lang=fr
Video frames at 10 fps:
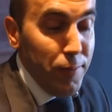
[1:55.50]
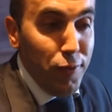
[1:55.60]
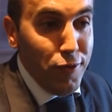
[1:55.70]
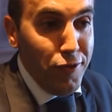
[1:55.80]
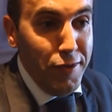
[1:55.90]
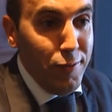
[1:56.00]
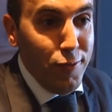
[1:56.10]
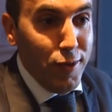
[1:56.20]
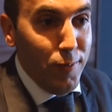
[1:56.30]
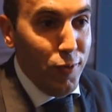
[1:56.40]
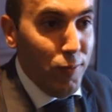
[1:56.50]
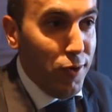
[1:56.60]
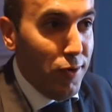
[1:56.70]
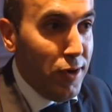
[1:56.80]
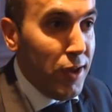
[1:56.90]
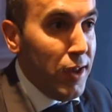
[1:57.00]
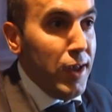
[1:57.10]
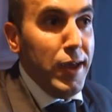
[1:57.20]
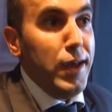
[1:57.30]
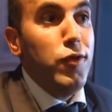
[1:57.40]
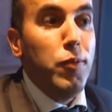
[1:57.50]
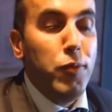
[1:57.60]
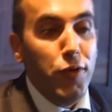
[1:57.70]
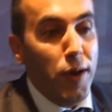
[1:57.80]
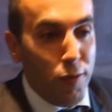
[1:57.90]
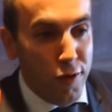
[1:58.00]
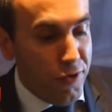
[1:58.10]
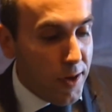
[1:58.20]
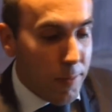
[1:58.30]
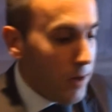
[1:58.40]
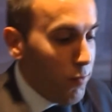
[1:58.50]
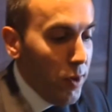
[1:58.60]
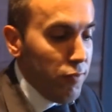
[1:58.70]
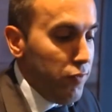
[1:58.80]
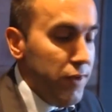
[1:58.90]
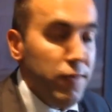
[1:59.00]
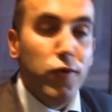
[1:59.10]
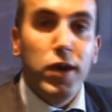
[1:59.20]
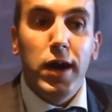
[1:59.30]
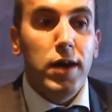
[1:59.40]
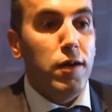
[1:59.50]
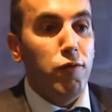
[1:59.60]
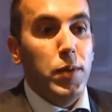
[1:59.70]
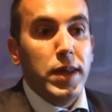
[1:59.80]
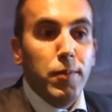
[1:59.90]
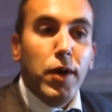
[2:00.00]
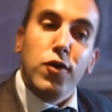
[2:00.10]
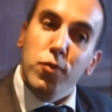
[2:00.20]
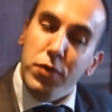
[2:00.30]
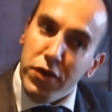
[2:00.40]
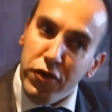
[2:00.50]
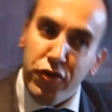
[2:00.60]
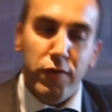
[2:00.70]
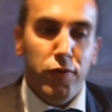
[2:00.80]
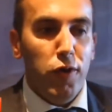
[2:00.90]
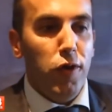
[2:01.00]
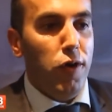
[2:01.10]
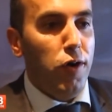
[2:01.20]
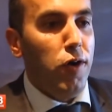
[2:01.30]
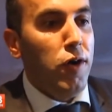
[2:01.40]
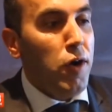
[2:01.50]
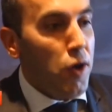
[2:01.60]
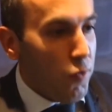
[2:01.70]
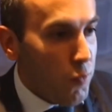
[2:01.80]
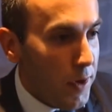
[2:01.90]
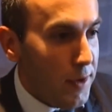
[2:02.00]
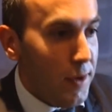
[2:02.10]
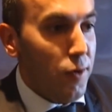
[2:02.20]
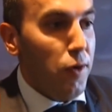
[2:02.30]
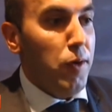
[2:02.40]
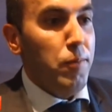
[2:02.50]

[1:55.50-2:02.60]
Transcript: apprenti, tout simplement. Et d'apprenti, après, bah, vous faites vos grades. Hein. Vous passez par commis, chef de rang, vous passez euh,